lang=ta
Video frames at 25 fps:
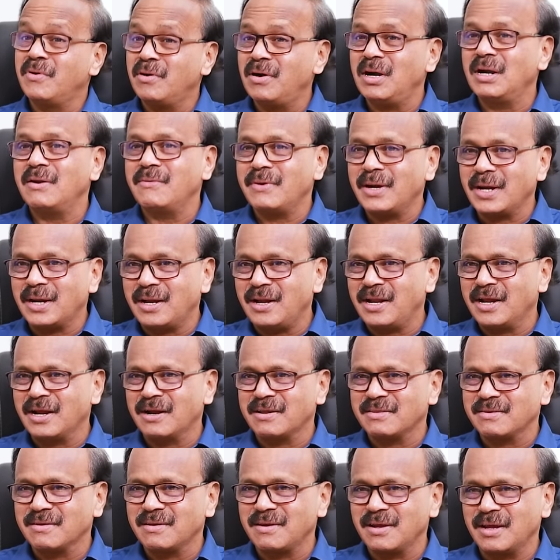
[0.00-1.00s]
வேர்ல்டு வைட்
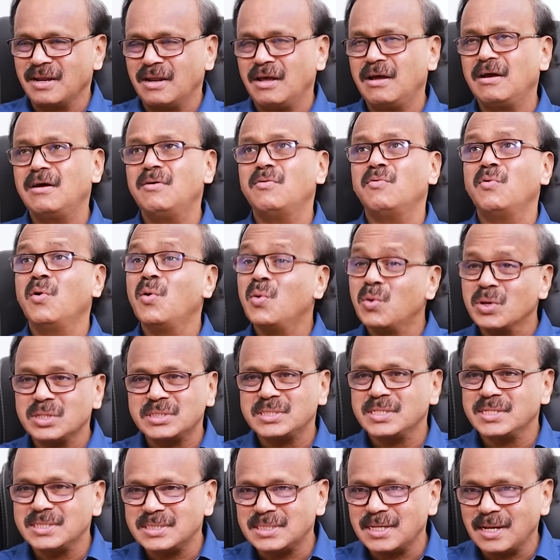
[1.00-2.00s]
நீங்கள் எடுத்துக்கிட்டிங்கன்னா
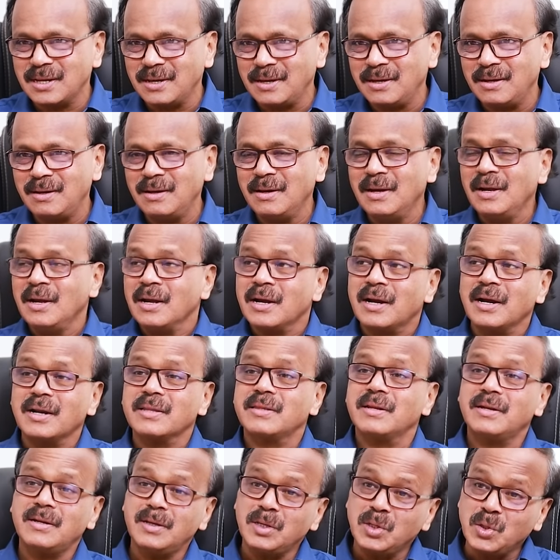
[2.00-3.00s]
ஓவர்சீஸில்
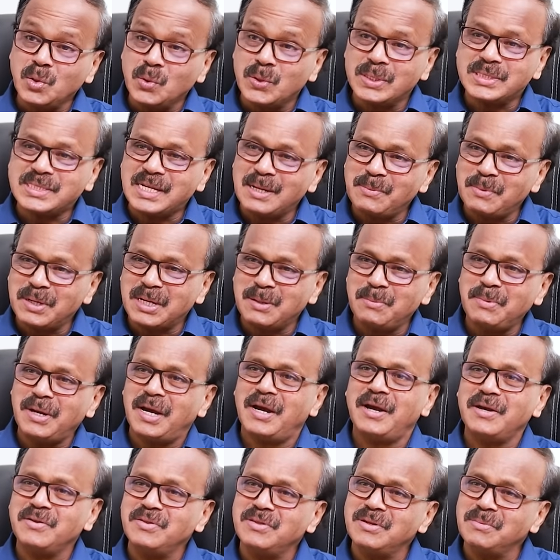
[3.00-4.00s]
கிட்டத்தட்ட யூஎஸில் மட்டுமே
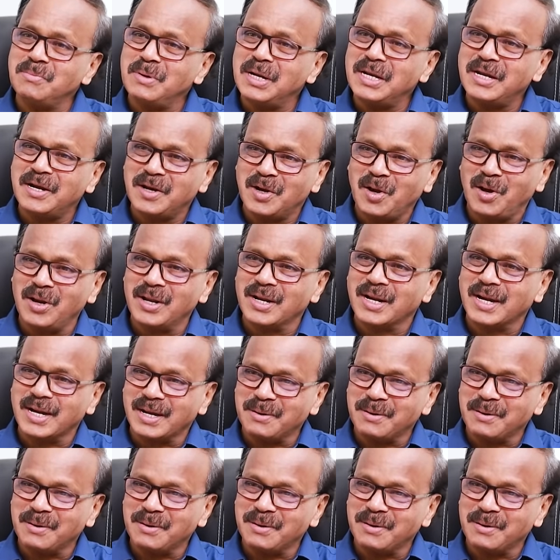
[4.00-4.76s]
ஐந்து மில்லியன் டாலர்